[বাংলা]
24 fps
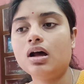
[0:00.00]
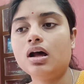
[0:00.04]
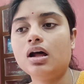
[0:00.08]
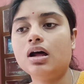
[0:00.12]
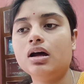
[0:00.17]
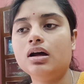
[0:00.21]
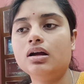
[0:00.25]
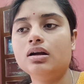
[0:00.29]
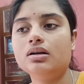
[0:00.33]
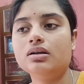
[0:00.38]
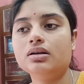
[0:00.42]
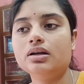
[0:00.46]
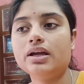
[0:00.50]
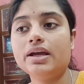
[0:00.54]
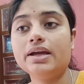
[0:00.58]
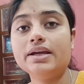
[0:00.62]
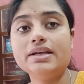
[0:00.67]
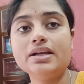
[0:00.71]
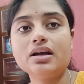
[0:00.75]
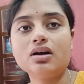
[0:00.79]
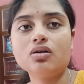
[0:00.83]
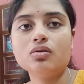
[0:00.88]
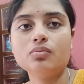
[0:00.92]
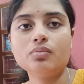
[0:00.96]
আর এই
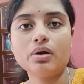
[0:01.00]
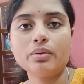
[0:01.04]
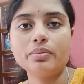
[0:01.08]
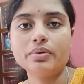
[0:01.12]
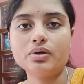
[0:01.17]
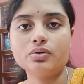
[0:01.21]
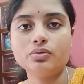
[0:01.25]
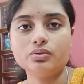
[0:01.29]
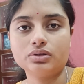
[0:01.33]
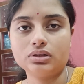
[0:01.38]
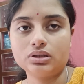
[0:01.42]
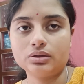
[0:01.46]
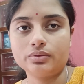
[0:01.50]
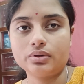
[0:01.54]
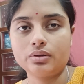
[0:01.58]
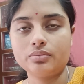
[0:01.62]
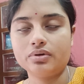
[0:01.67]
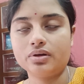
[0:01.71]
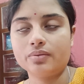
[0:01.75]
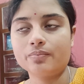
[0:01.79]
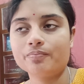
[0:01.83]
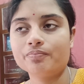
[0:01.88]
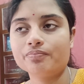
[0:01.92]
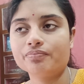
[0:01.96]
রকমভাবে করতাম
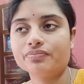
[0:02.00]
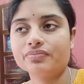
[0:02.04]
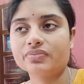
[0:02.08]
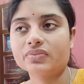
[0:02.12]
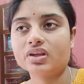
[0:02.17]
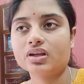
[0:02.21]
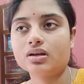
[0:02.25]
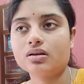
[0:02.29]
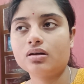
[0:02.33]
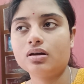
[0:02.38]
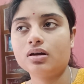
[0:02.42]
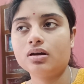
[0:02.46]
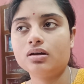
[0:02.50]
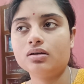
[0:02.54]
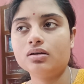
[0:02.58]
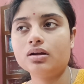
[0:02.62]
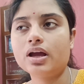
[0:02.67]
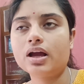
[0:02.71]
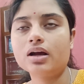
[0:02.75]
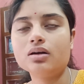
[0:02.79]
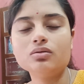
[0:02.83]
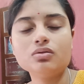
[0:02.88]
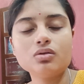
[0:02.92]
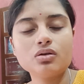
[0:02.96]
আমি আর
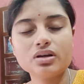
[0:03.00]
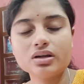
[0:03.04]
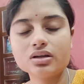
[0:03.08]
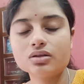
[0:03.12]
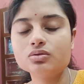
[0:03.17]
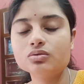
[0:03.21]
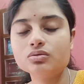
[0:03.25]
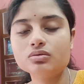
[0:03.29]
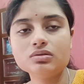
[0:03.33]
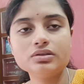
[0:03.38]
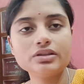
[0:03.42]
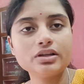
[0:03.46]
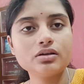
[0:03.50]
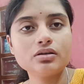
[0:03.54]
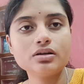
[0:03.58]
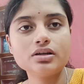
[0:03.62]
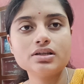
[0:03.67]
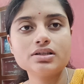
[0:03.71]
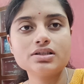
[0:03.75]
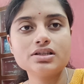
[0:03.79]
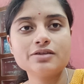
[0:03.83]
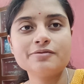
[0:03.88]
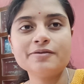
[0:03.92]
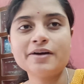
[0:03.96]
এখন অনেক তুলতে
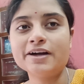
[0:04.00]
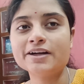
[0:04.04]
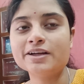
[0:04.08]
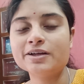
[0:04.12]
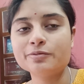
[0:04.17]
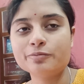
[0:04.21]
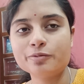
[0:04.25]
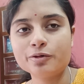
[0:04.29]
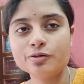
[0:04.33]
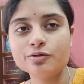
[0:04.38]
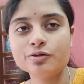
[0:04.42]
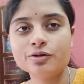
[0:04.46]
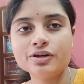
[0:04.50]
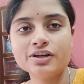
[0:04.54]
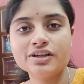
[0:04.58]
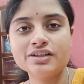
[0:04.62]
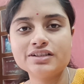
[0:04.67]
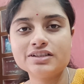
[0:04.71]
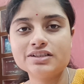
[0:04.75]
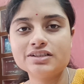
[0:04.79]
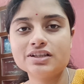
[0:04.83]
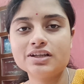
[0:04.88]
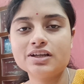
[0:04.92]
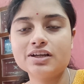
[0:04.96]
হয়েছে বাড়ির বউ
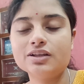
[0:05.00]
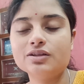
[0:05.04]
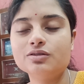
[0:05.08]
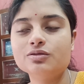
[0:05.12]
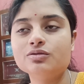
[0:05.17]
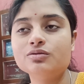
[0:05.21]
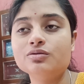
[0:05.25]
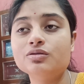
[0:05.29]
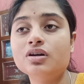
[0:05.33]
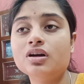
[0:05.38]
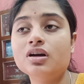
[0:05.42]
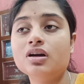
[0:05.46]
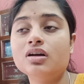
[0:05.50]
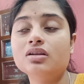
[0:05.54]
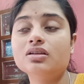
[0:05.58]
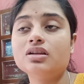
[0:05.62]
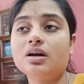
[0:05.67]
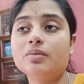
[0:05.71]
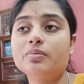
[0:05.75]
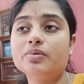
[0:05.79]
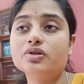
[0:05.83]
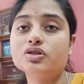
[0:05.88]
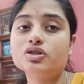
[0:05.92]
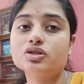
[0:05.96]
হয়েছে যেহেতু
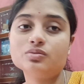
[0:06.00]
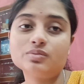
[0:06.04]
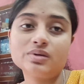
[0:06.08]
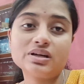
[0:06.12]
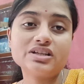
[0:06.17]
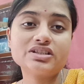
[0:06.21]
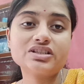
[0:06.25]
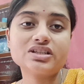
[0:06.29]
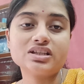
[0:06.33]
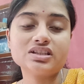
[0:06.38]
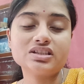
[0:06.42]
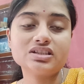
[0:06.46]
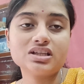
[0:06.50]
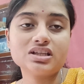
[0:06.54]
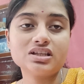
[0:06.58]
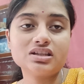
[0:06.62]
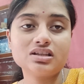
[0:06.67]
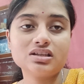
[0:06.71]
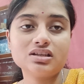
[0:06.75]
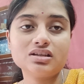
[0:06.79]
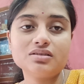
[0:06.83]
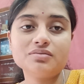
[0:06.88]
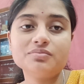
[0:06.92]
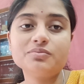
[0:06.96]
তারপরে সময়ের সাথে
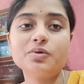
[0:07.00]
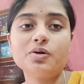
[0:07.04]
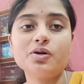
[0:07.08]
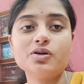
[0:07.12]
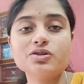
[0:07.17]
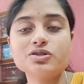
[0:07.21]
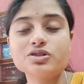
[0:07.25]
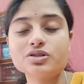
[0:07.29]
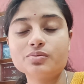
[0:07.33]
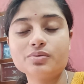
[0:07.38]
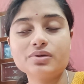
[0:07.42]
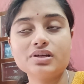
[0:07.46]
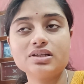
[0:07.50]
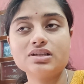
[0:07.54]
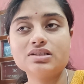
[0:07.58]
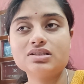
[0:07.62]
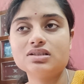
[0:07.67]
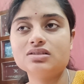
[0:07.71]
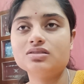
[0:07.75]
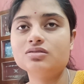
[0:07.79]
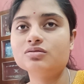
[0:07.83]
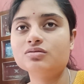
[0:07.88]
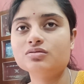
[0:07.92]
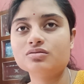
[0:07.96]
সাথে বয়সও বেড়েছে
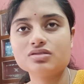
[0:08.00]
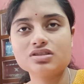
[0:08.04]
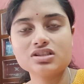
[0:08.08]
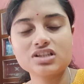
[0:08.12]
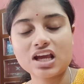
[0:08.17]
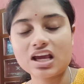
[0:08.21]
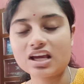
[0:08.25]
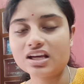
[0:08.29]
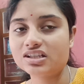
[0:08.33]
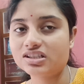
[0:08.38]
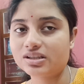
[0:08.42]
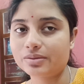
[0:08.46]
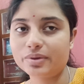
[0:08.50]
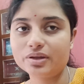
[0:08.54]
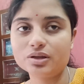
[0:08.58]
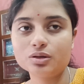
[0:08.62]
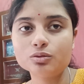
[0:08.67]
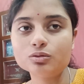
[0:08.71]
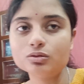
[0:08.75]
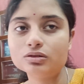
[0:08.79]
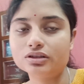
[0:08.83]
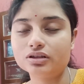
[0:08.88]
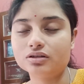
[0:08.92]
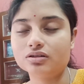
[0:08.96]
তো সেই হিসেবে
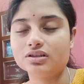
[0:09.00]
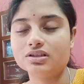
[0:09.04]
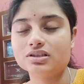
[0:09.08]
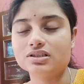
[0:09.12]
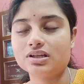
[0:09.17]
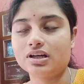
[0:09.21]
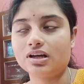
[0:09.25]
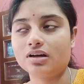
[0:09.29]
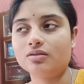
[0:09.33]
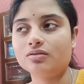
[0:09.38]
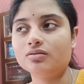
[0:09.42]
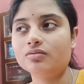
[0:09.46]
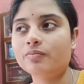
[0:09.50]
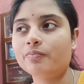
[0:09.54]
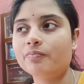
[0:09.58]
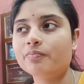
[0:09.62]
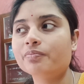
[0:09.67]
তুলতে হয়েছে এখন